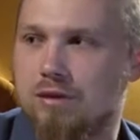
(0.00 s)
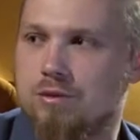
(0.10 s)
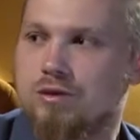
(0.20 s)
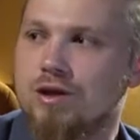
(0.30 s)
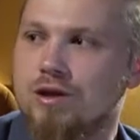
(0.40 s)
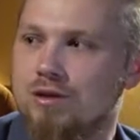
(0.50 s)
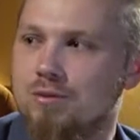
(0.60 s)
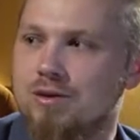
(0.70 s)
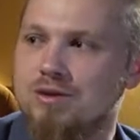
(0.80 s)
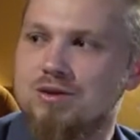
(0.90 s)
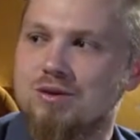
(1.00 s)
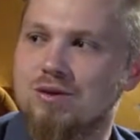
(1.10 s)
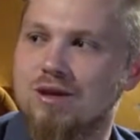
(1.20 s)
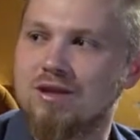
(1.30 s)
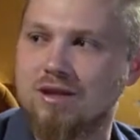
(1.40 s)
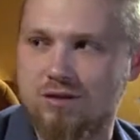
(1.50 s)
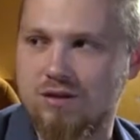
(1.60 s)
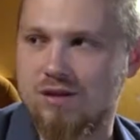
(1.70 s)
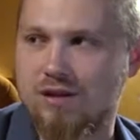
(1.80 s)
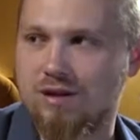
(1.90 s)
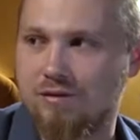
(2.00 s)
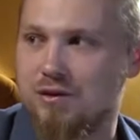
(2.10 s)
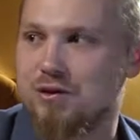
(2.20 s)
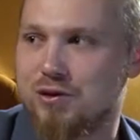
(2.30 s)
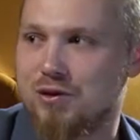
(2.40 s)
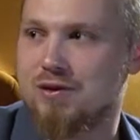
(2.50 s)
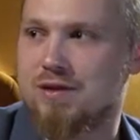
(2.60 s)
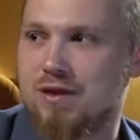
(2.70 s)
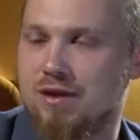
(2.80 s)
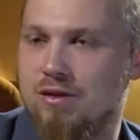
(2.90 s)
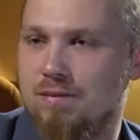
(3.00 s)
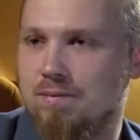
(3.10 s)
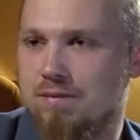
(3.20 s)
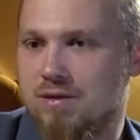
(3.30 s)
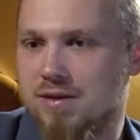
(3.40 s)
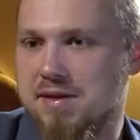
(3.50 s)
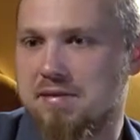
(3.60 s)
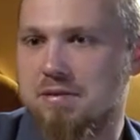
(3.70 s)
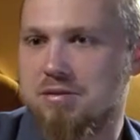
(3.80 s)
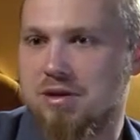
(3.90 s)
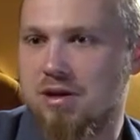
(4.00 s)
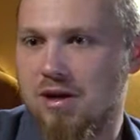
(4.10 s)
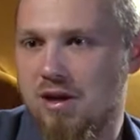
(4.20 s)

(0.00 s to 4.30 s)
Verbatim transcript: wiemy, że odbędzie się kolejna edycja Graffiti Szczecińskiego. Zastanawiam się